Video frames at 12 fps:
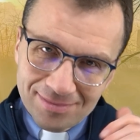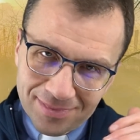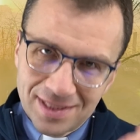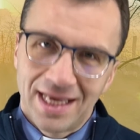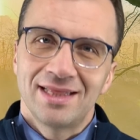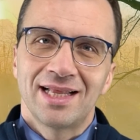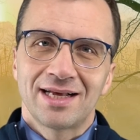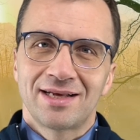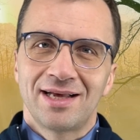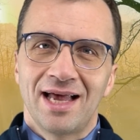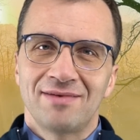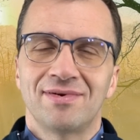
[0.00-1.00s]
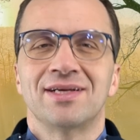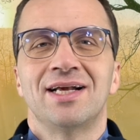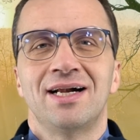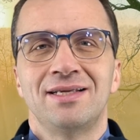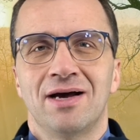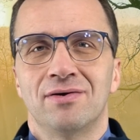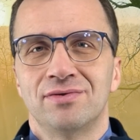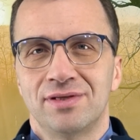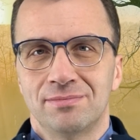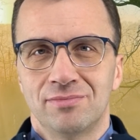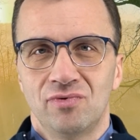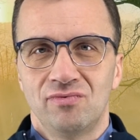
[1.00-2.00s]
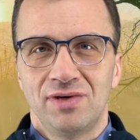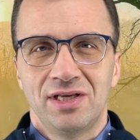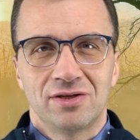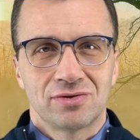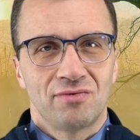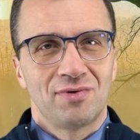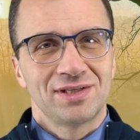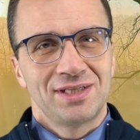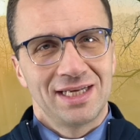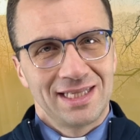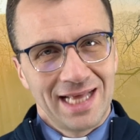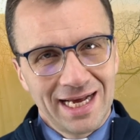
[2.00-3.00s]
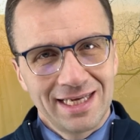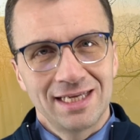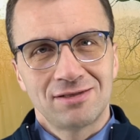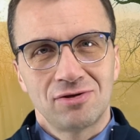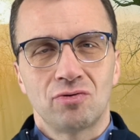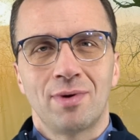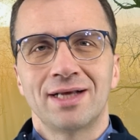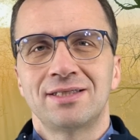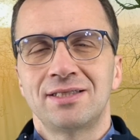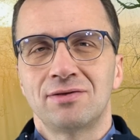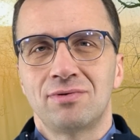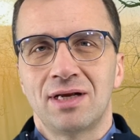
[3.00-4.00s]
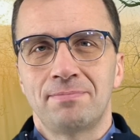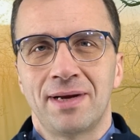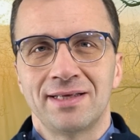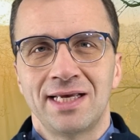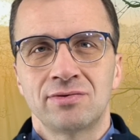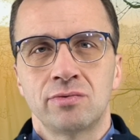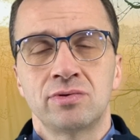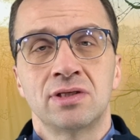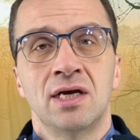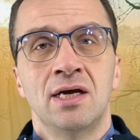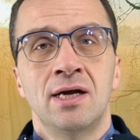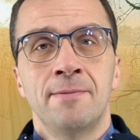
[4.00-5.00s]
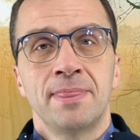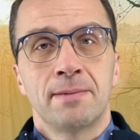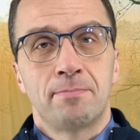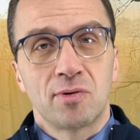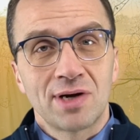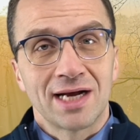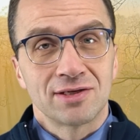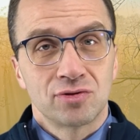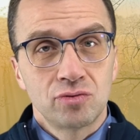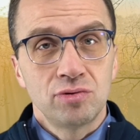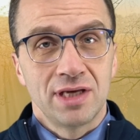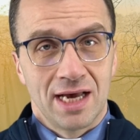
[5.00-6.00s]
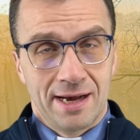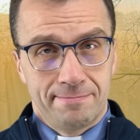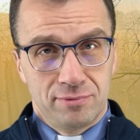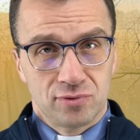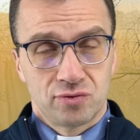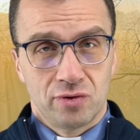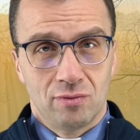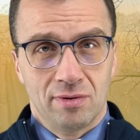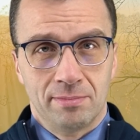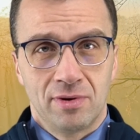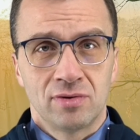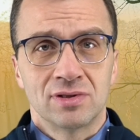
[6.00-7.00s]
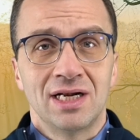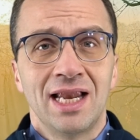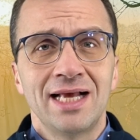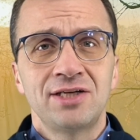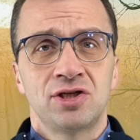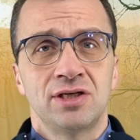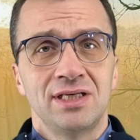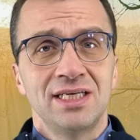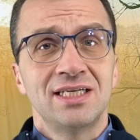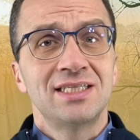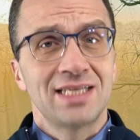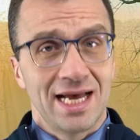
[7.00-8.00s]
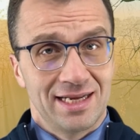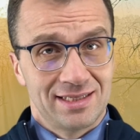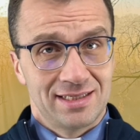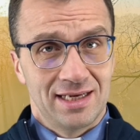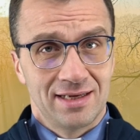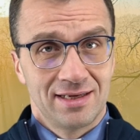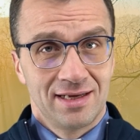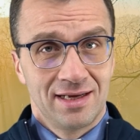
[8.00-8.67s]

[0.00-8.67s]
jednak Ewangelia o tym mówi. I to są właśnie takie sytuacje, które Pan Jezus pokazuje apostołom. On leczy ich serce